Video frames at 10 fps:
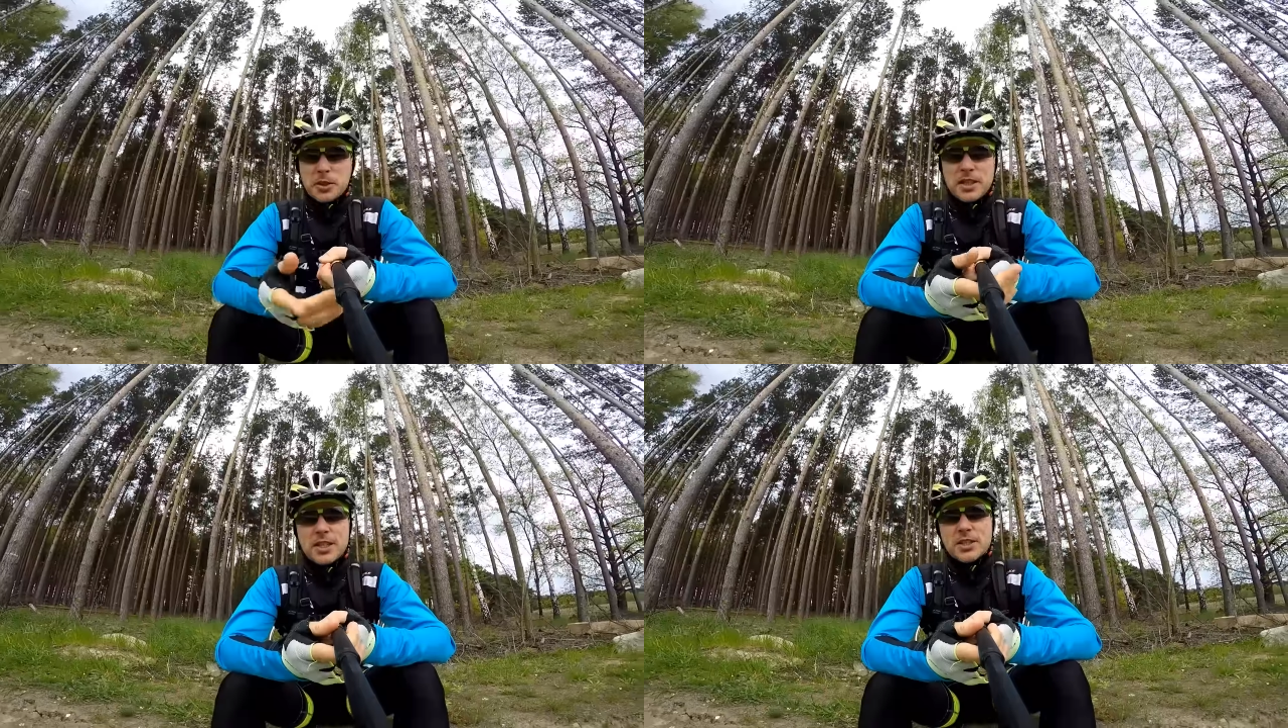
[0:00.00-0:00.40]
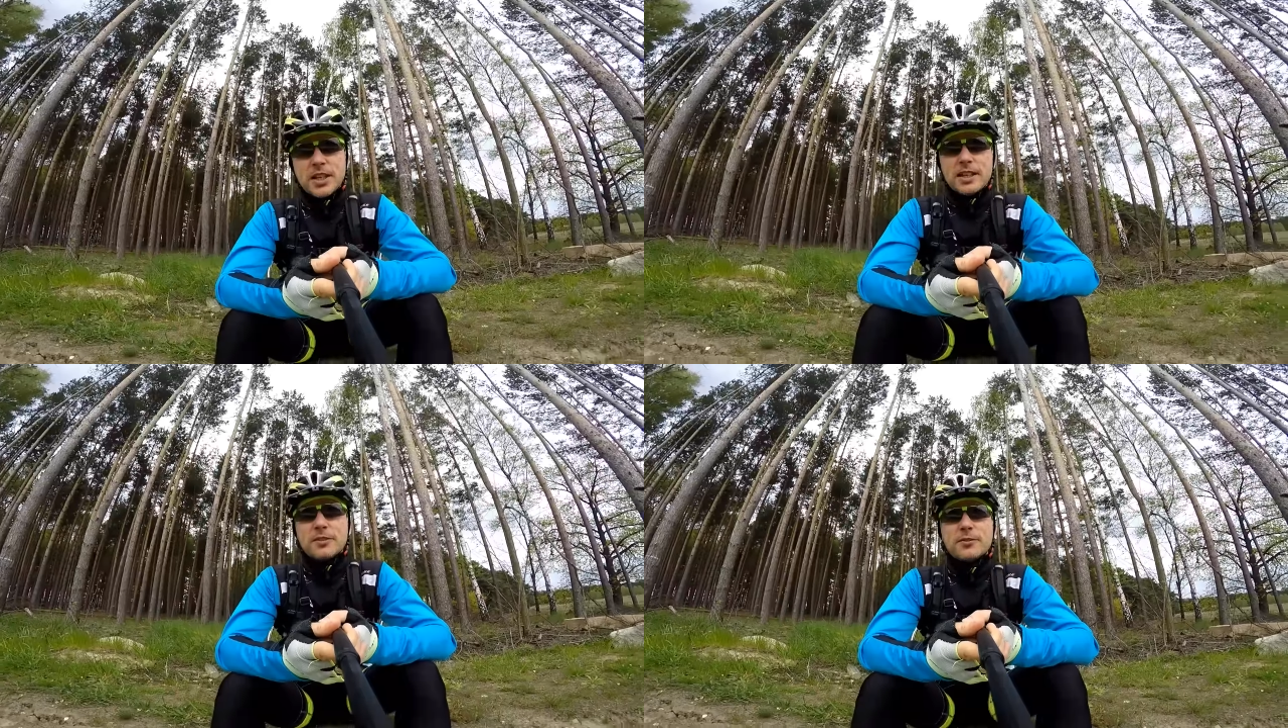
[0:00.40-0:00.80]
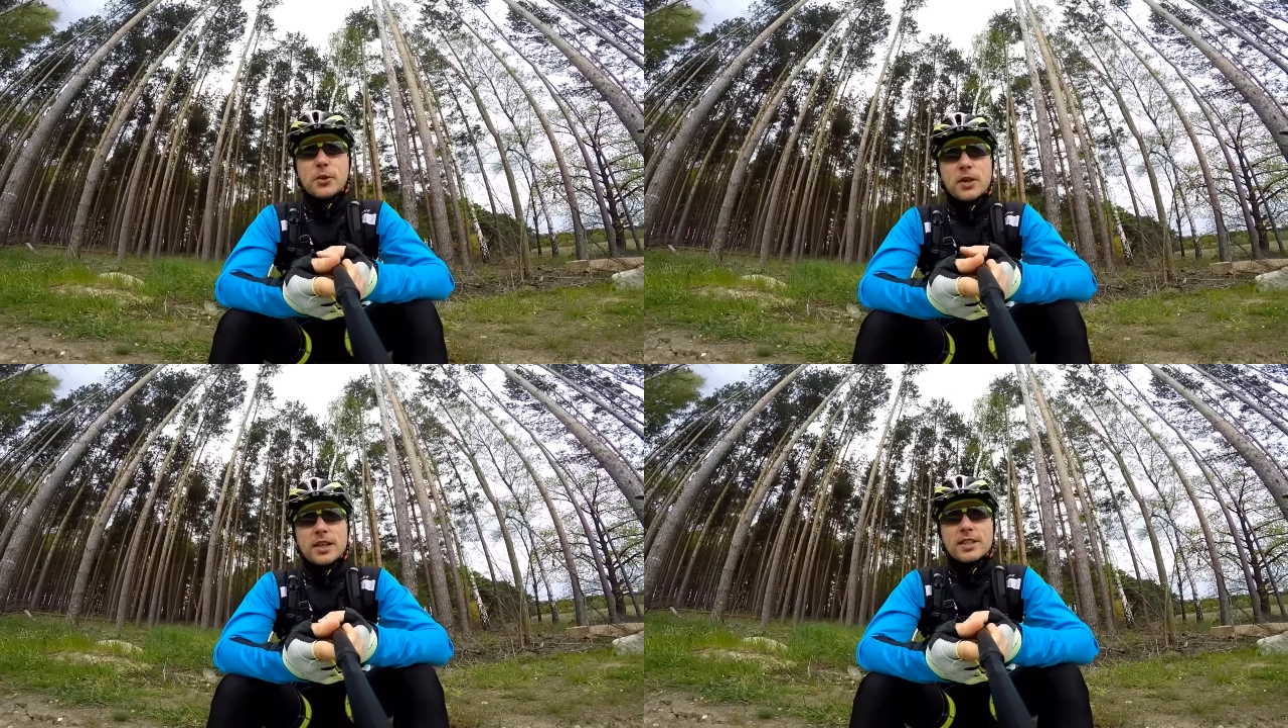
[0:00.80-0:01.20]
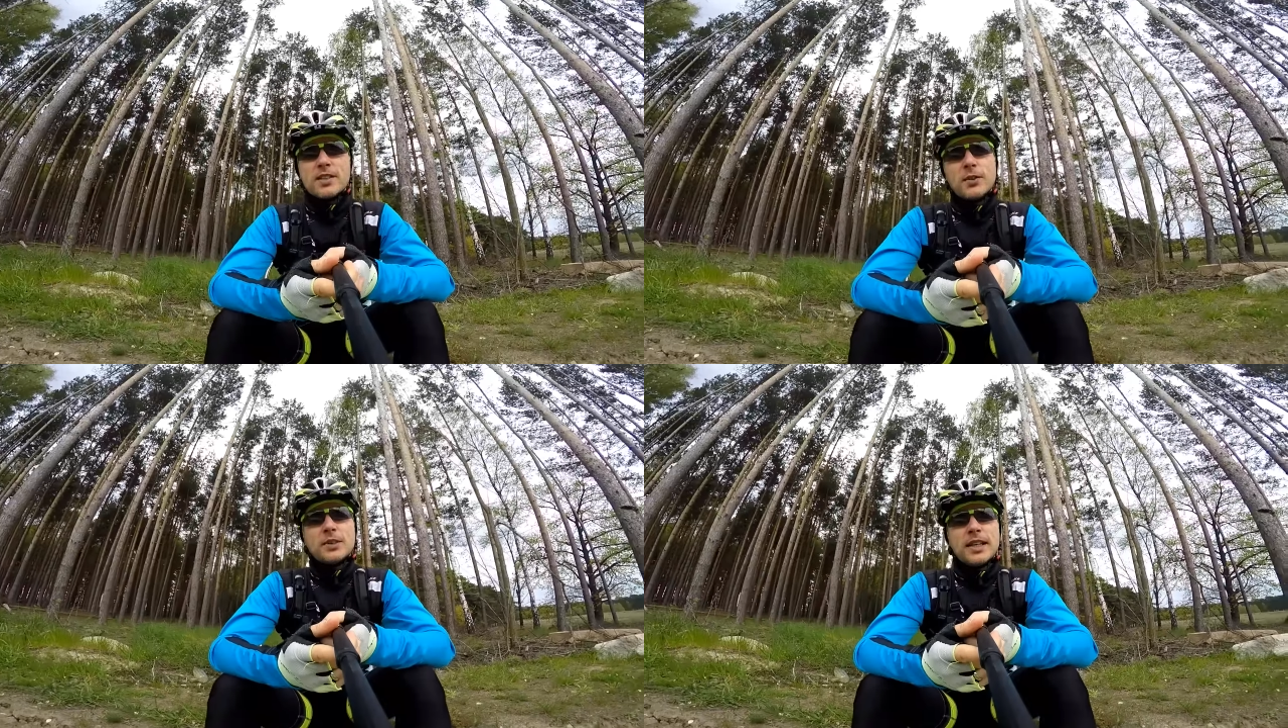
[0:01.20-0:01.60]
serdecznie. Wtorek,
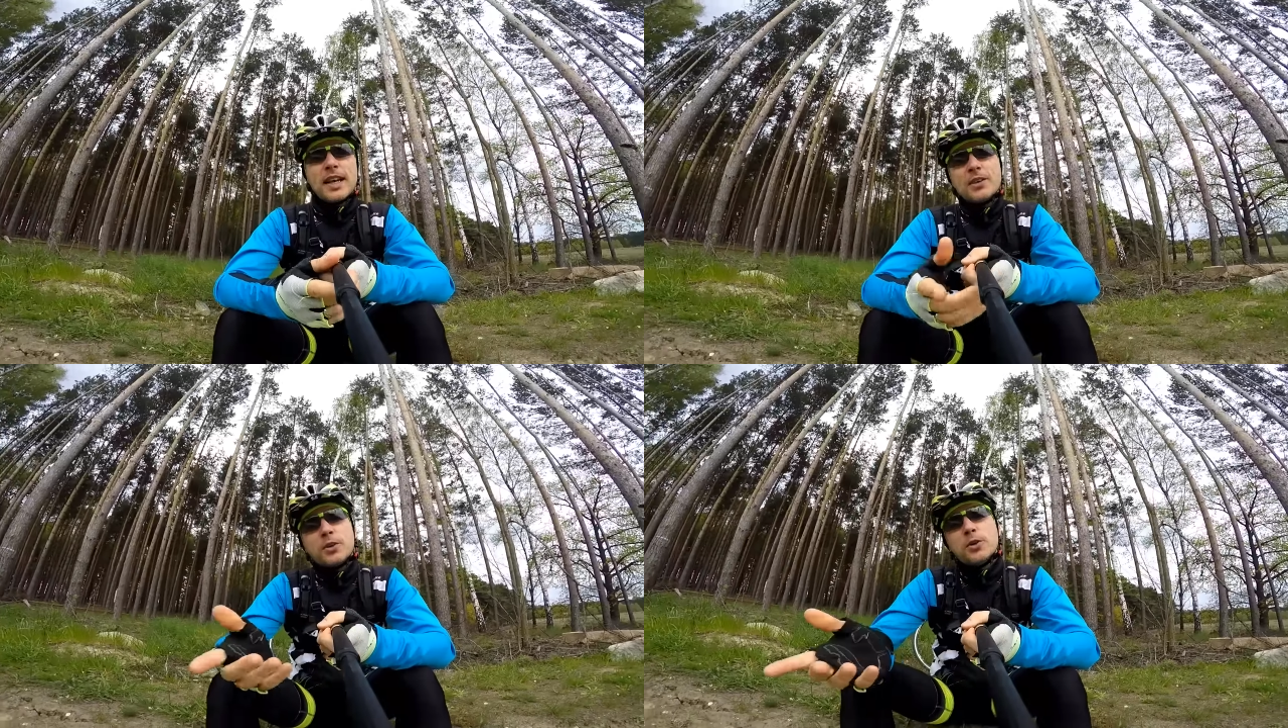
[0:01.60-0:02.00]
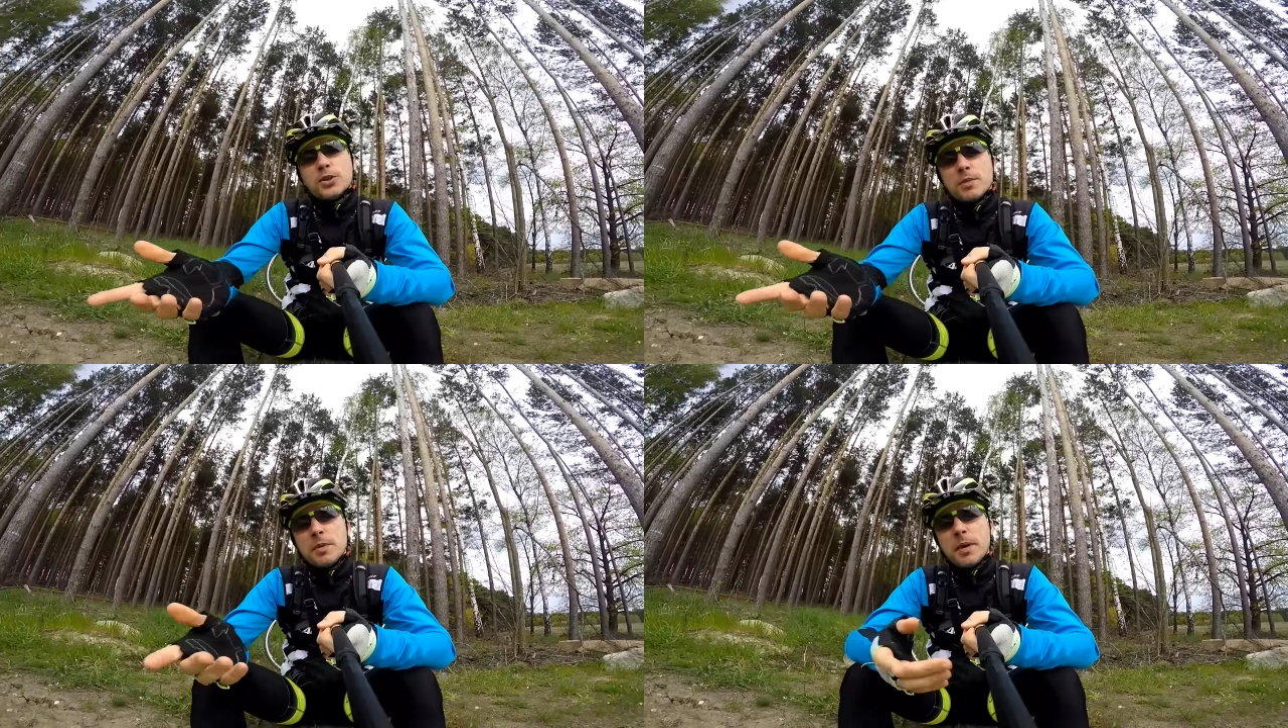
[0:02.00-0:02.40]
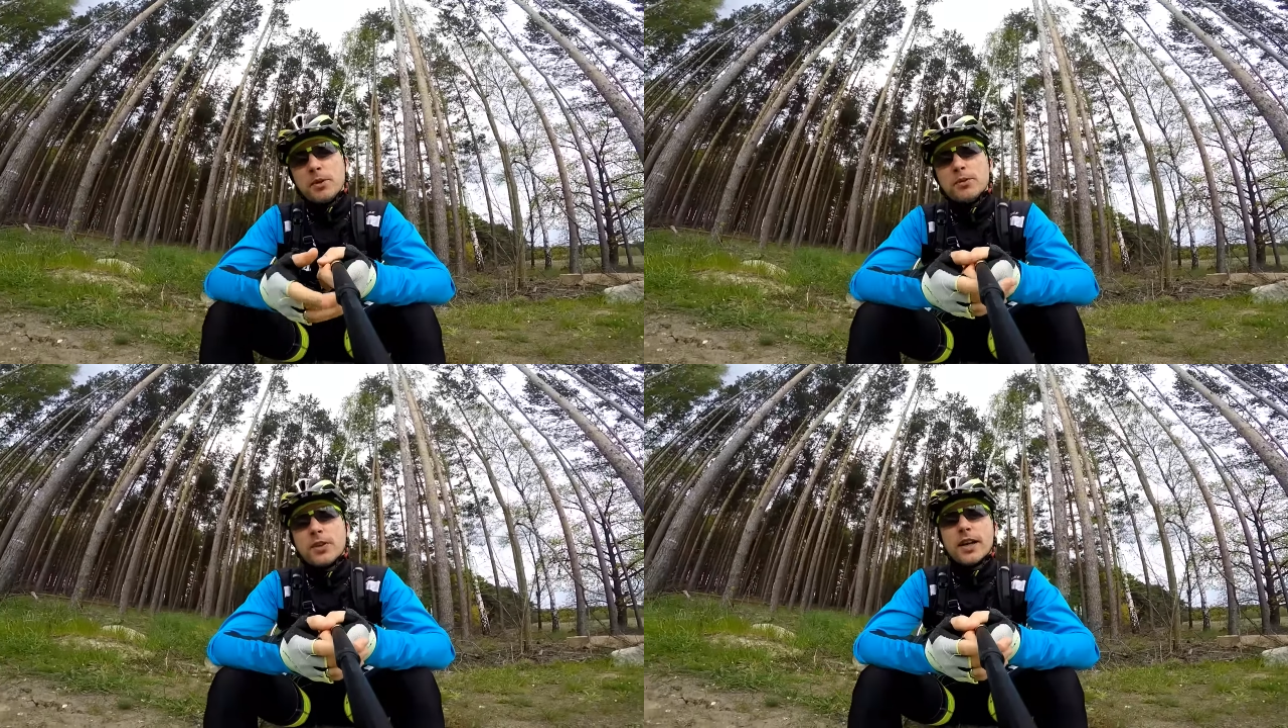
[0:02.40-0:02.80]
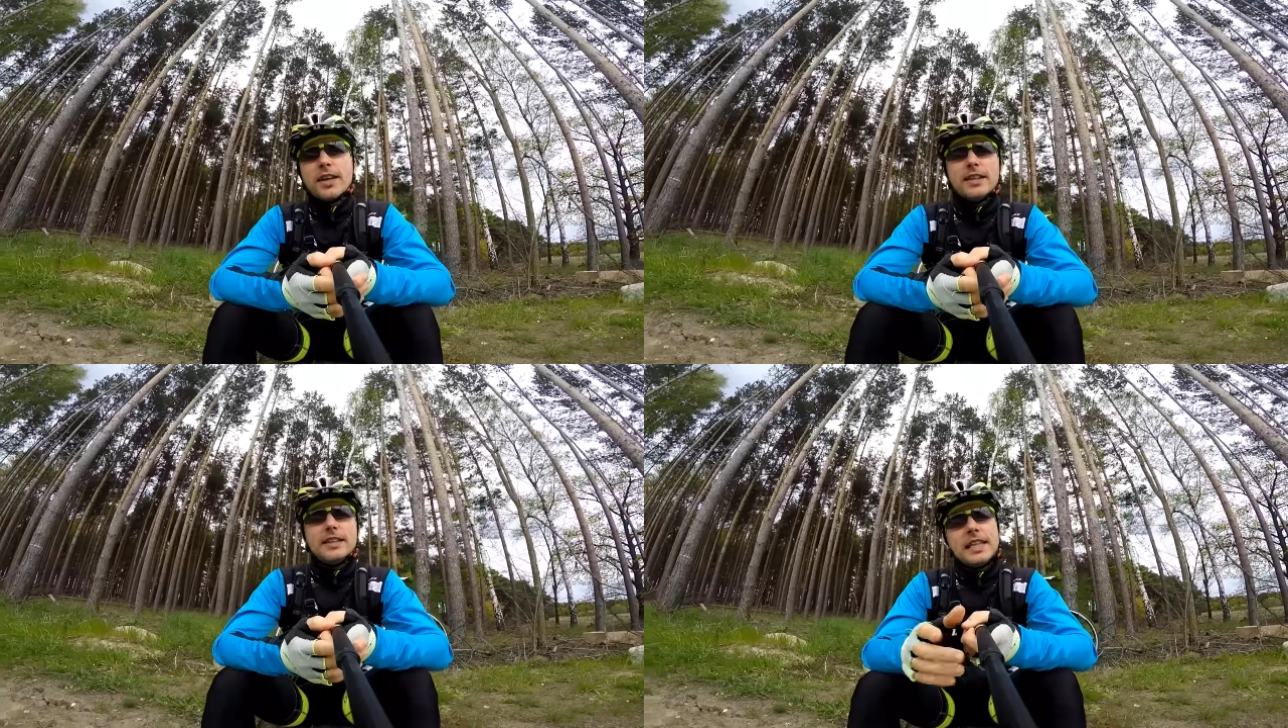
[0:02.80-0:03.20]
9 rano kończymy majówkę.